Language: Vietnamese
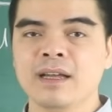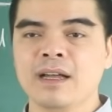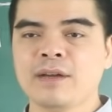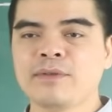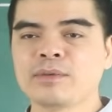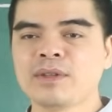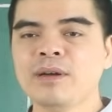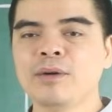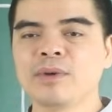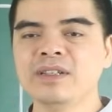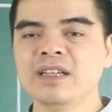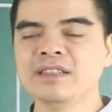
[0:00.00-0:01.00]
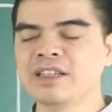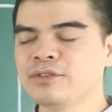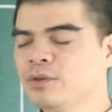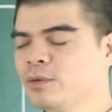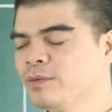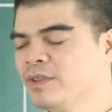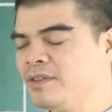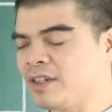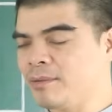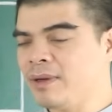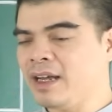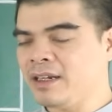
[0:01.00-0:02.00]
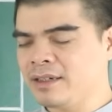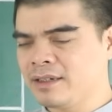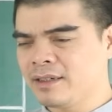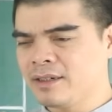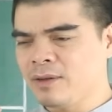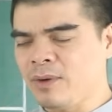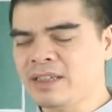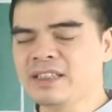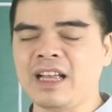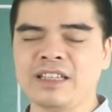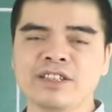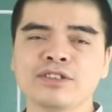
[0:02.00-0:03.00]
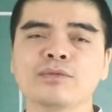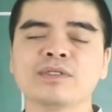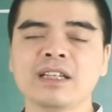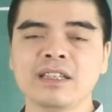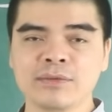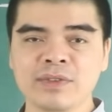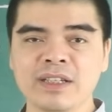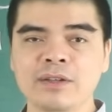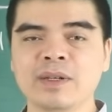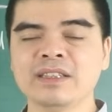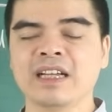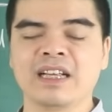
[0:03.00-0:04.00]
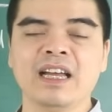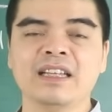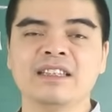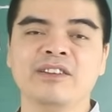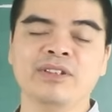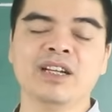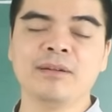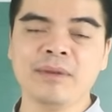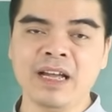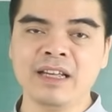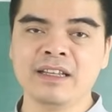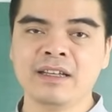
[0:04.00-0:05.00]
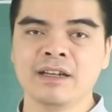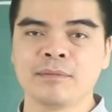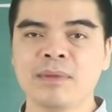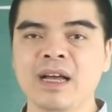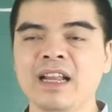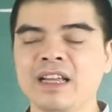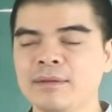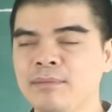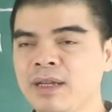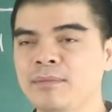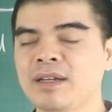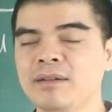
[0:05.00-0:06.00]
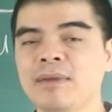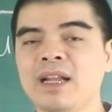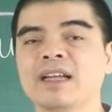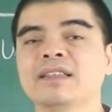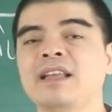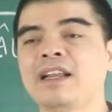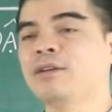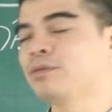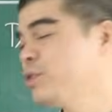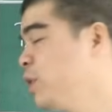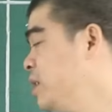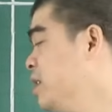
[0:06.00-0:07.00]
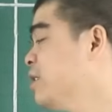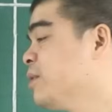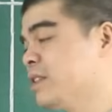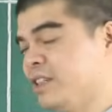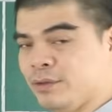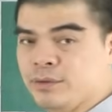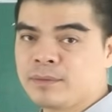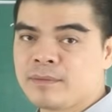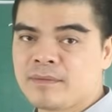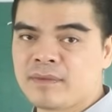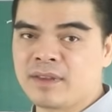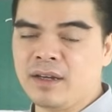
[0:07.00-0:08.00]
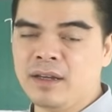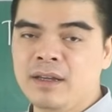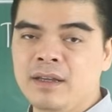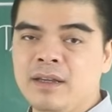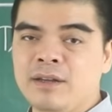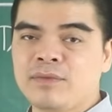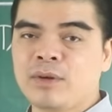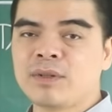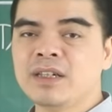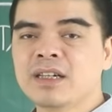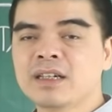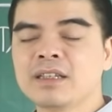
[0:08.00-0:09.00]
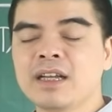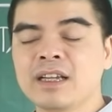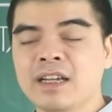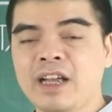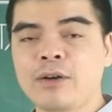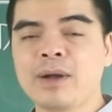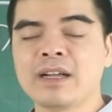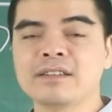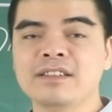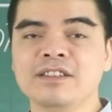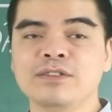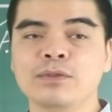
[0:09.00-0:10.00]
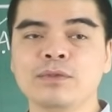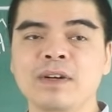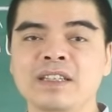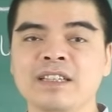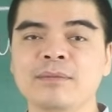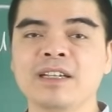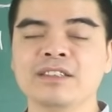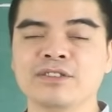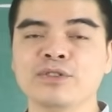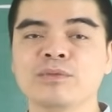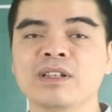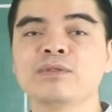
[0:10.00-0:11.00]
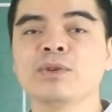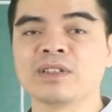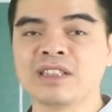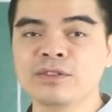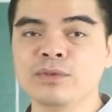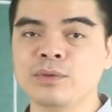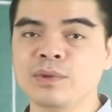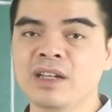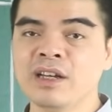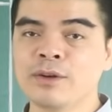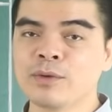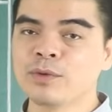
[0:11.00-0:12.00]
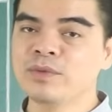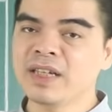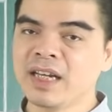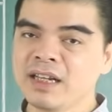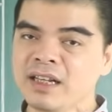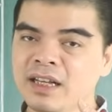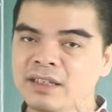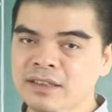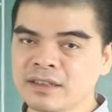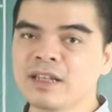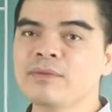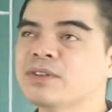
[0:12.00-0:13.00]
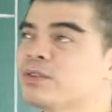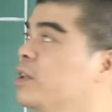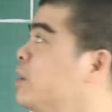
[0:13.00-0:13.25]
À, vòng tam hợp quý nhân sẽ giúp quý vị và các bạn hóa giải những xung sát thị phi, hóa giải cái hạn tiểu nhân hãm hại, mang lại cái may mắn, mang lại cái tài lộc cho những người tuổi Sửu. Đó, vòng đã được các thầy khai quang, chỉ chú và xem ngày sử dụng theo tuổi của gia chủ. Quý vị hãy liên hệ trực tiếp với số